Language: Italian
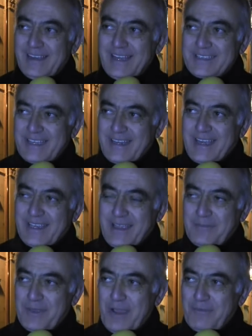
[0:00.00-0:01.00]
la serata
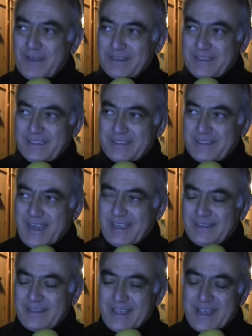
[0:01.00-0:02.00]
che abbiamo fatto il
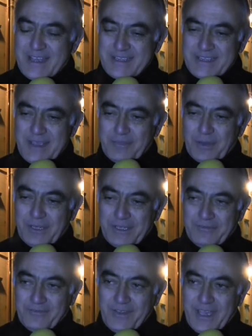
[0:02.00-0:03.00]
30
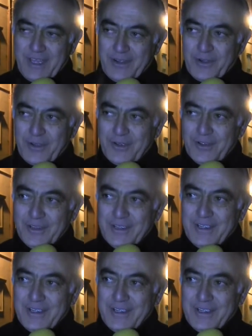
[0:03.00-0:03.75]
Sapori d'inverno,